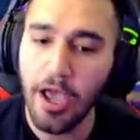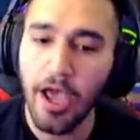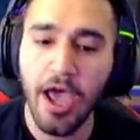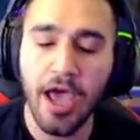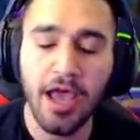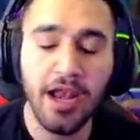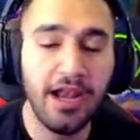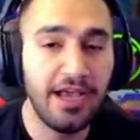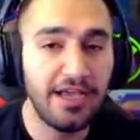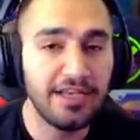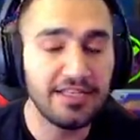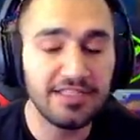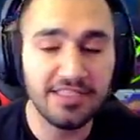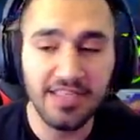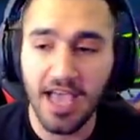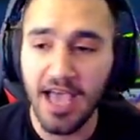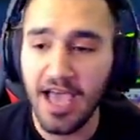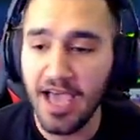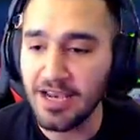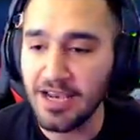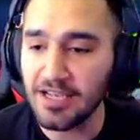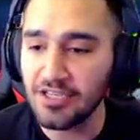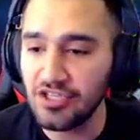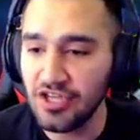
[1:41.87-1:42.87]

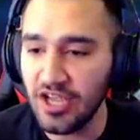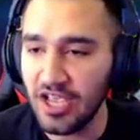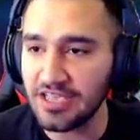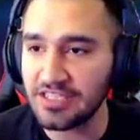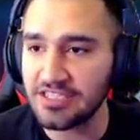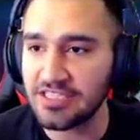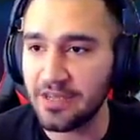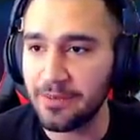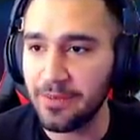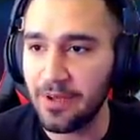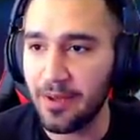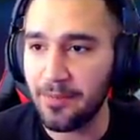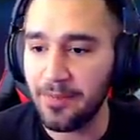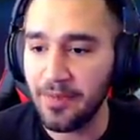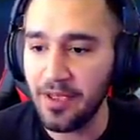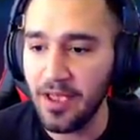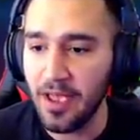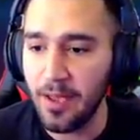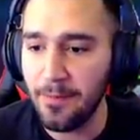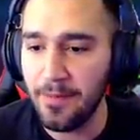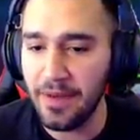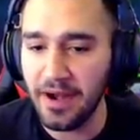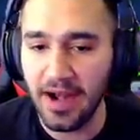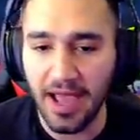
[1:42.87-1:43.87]
العزال جاز شباب
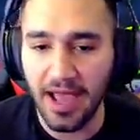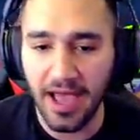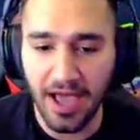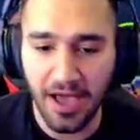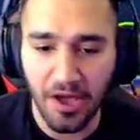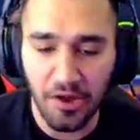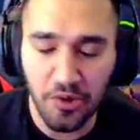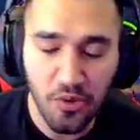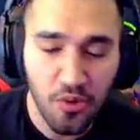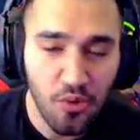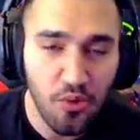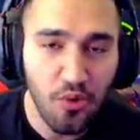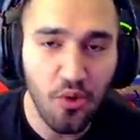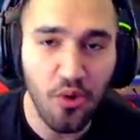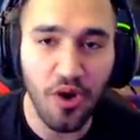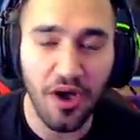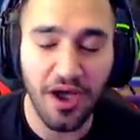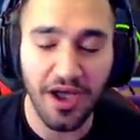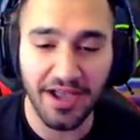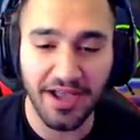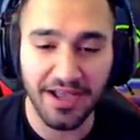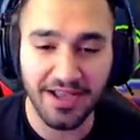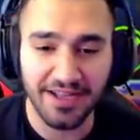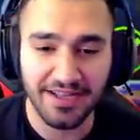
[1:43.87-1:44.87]
ابلع
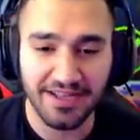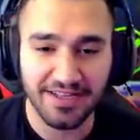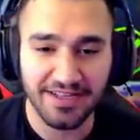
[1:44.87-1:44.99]
روح